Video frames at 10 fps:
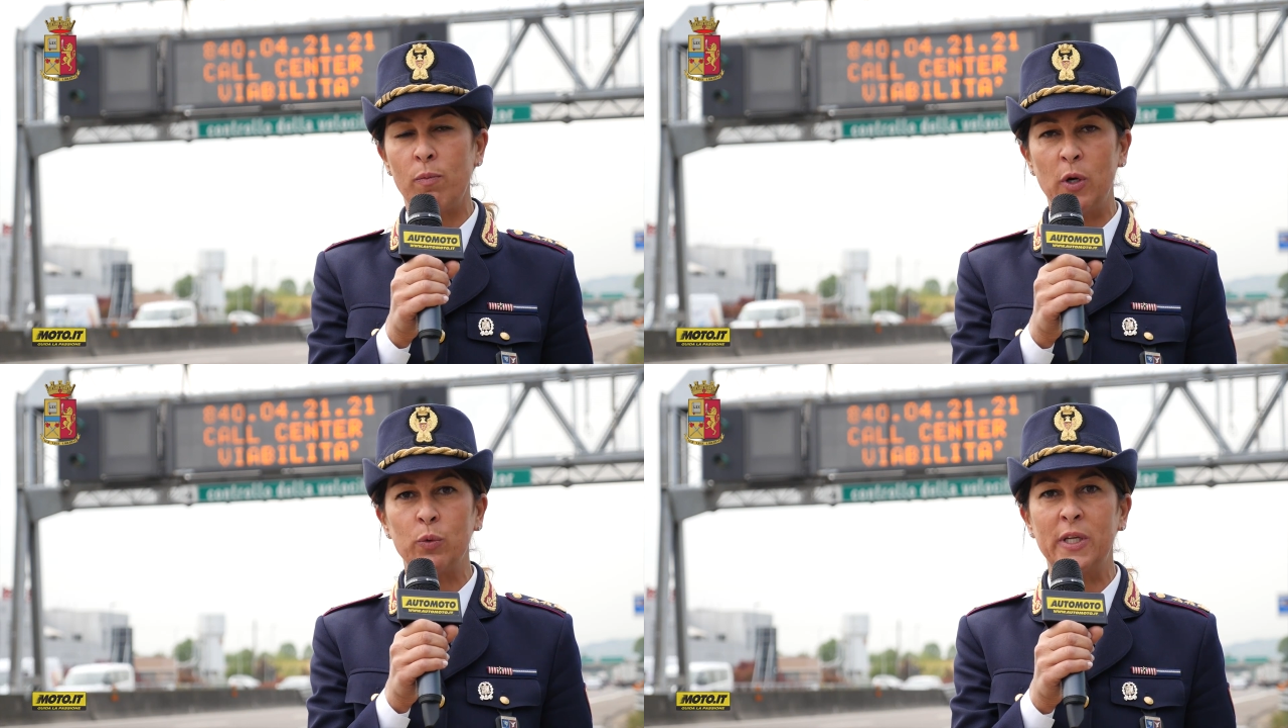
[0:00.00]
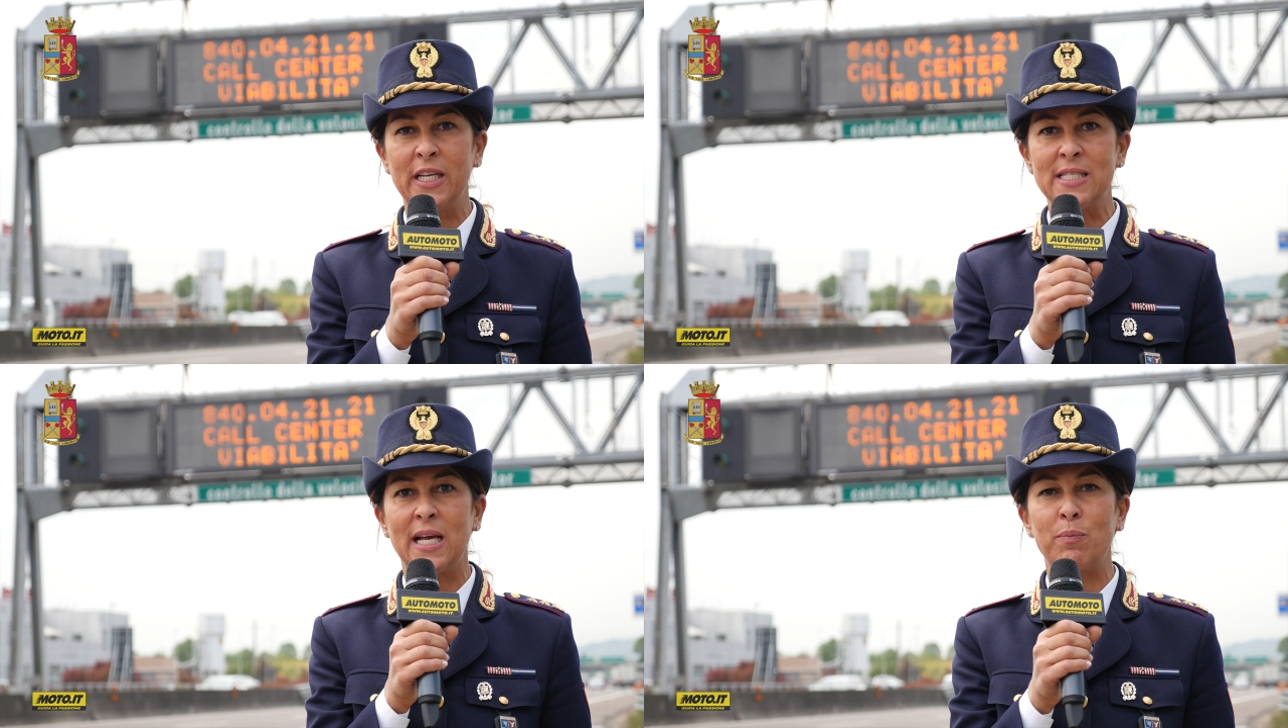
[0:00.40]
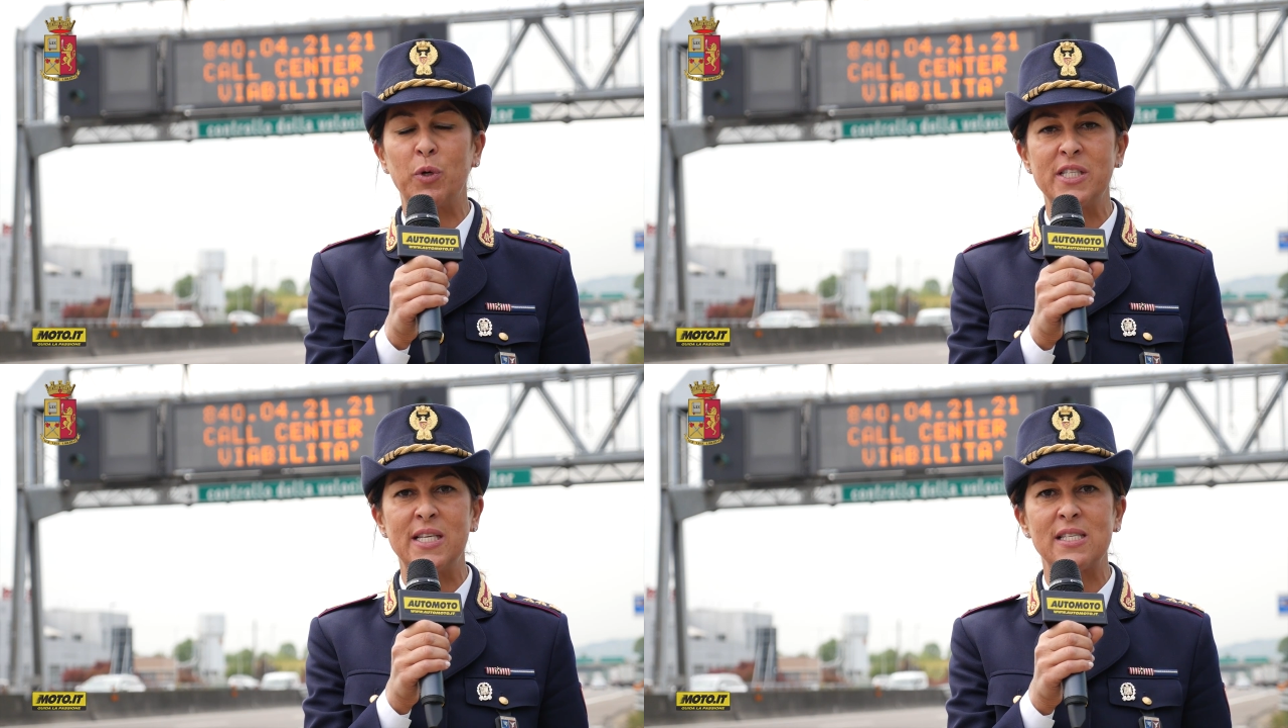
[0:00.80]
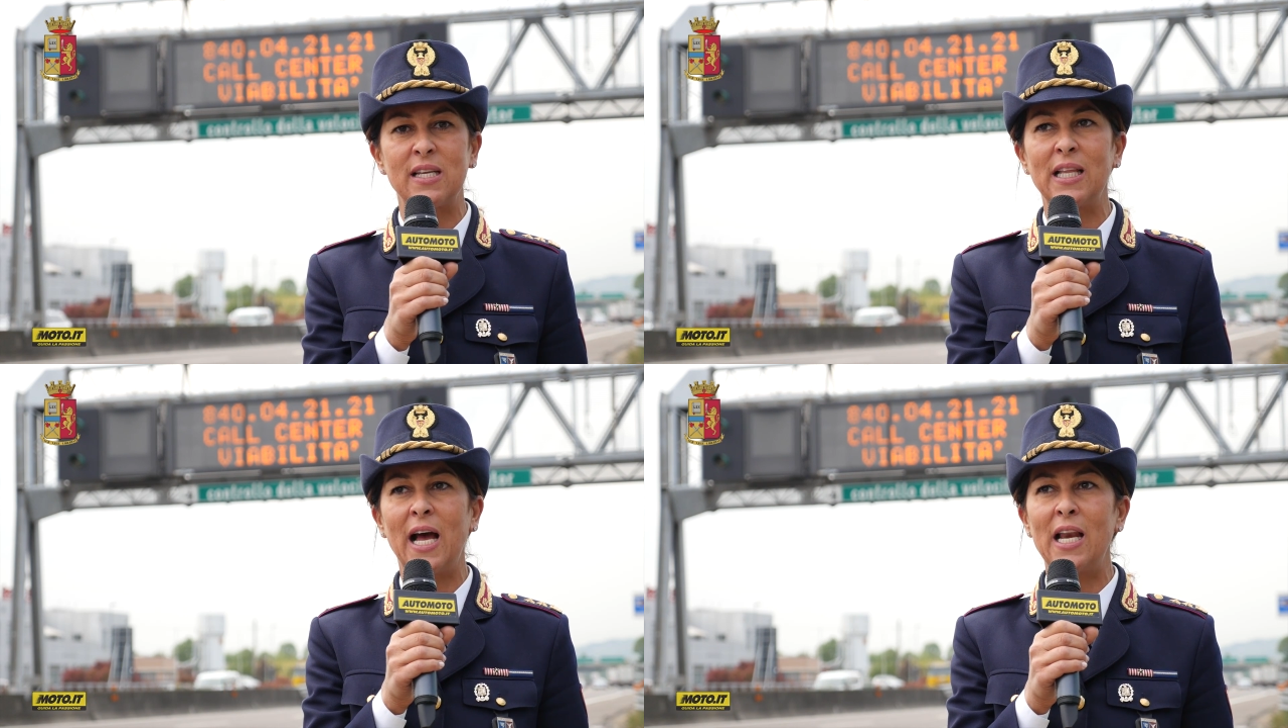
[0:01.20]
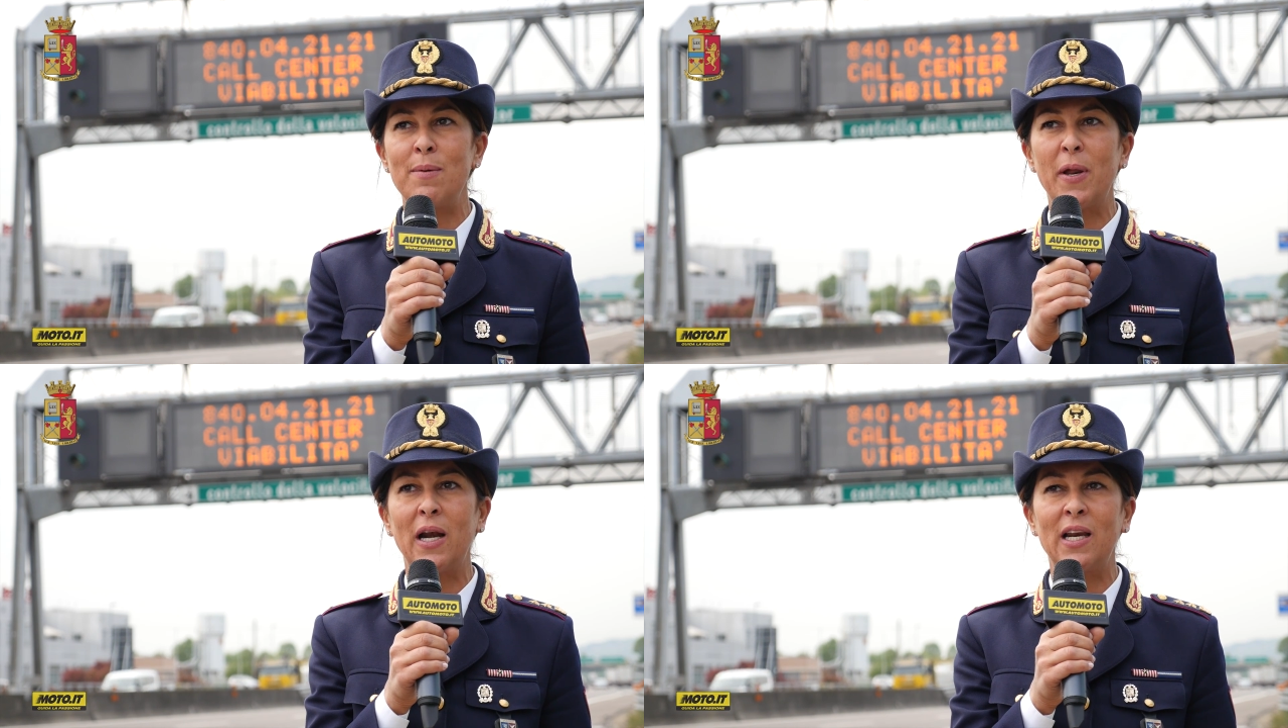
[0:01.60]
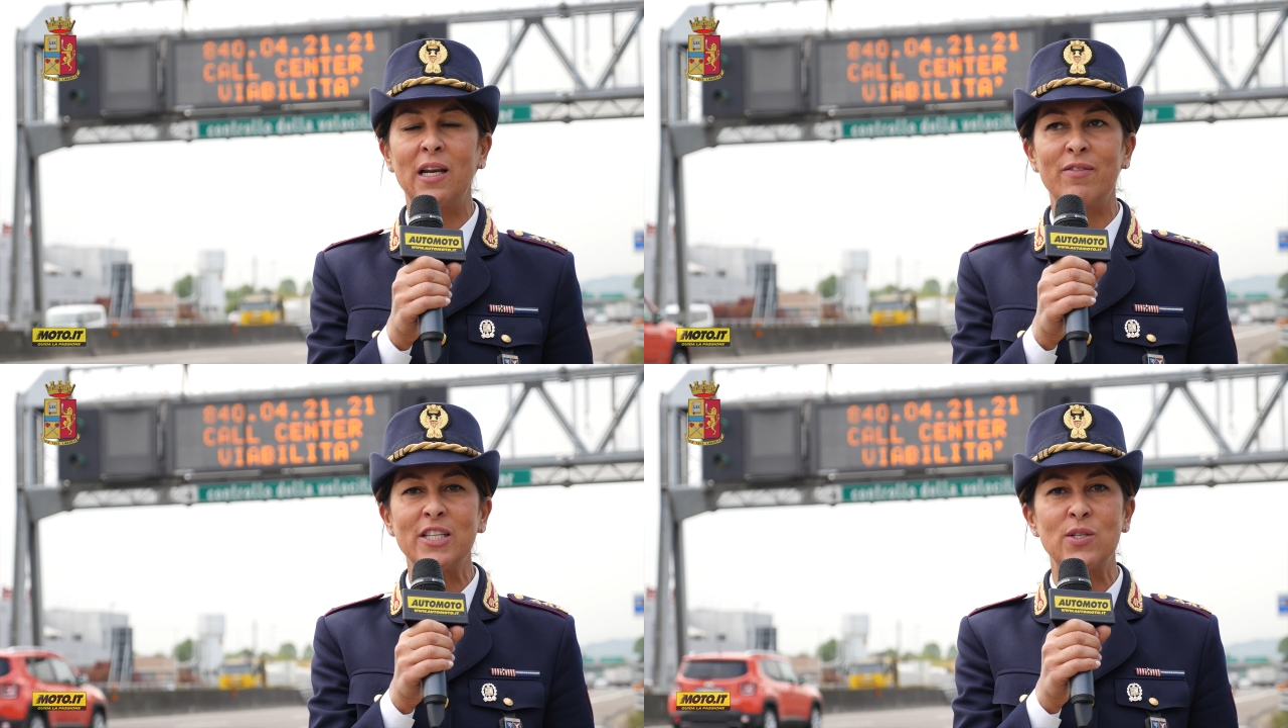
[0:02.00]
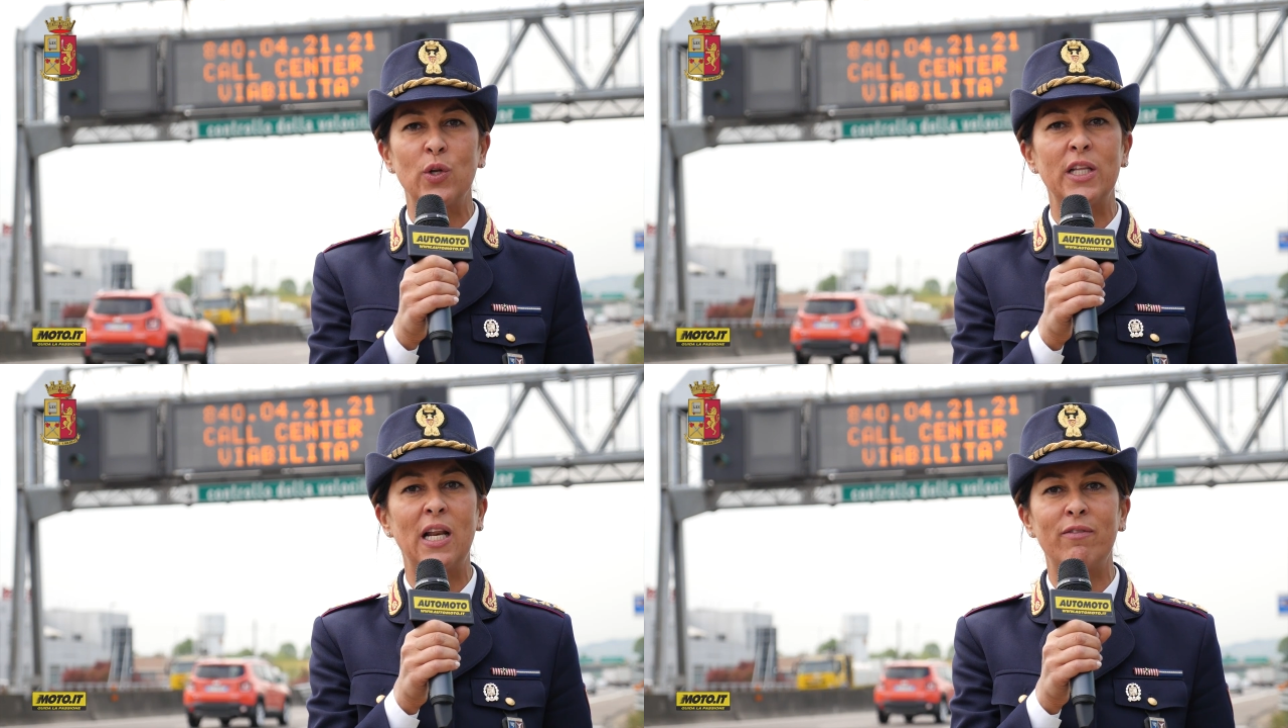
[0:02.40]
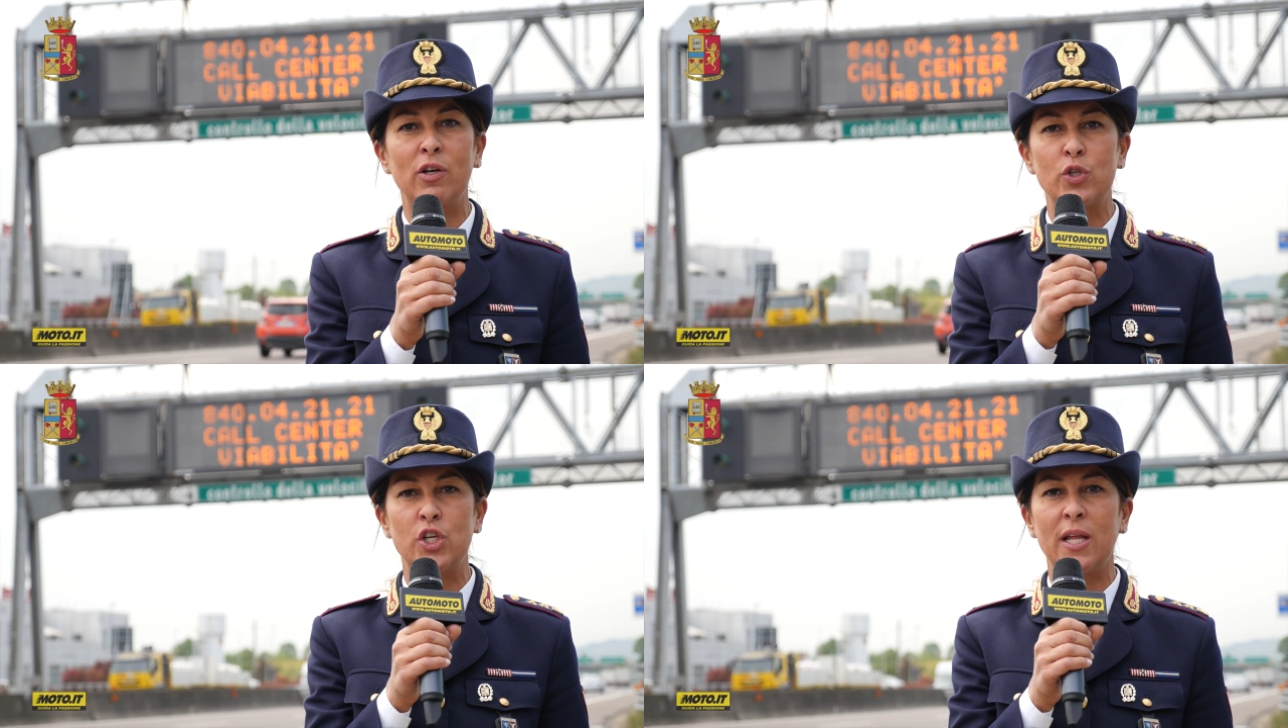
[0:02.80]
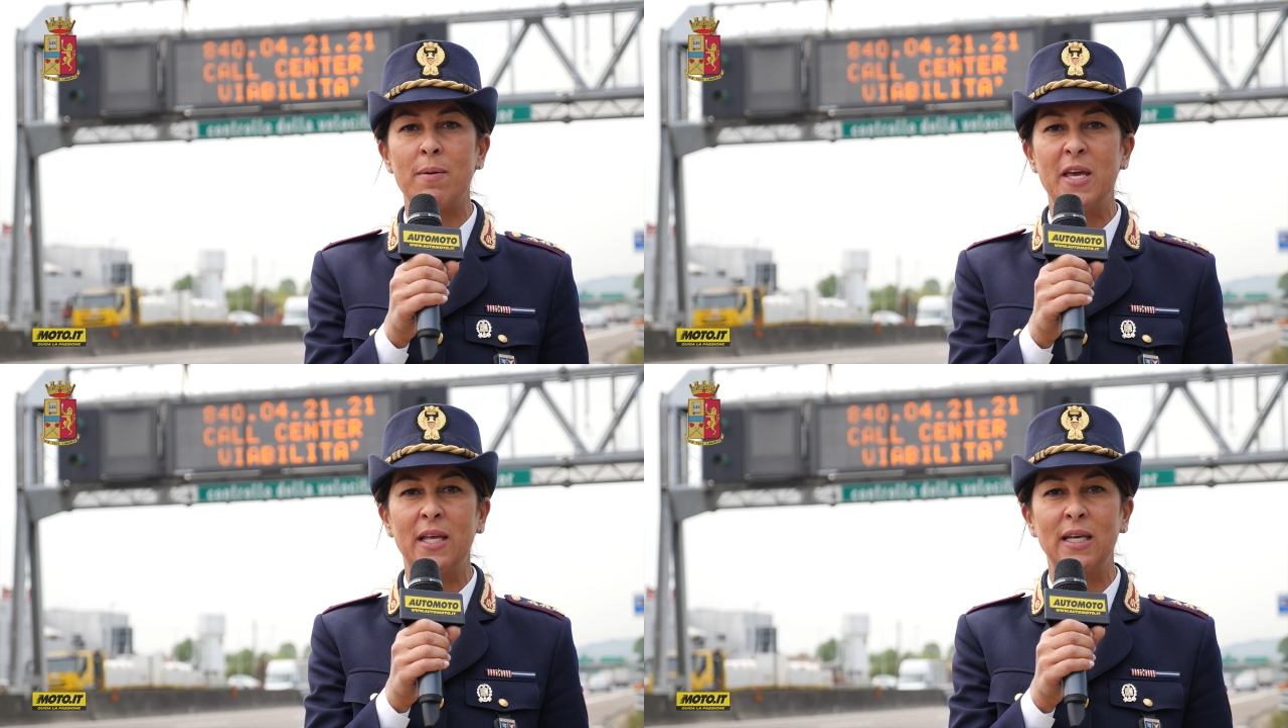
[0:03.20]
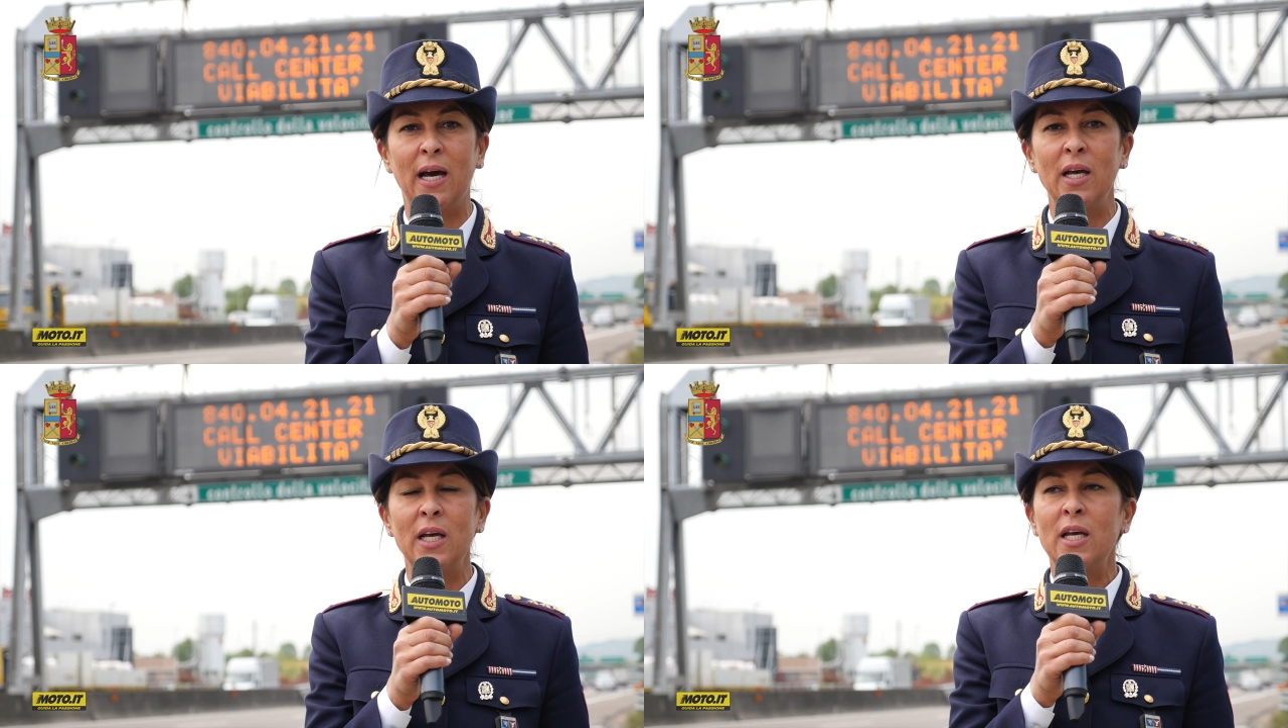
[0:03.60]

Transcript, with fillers: come lo utilizza la Polizia Stradale, per la rilevazione della velocità media.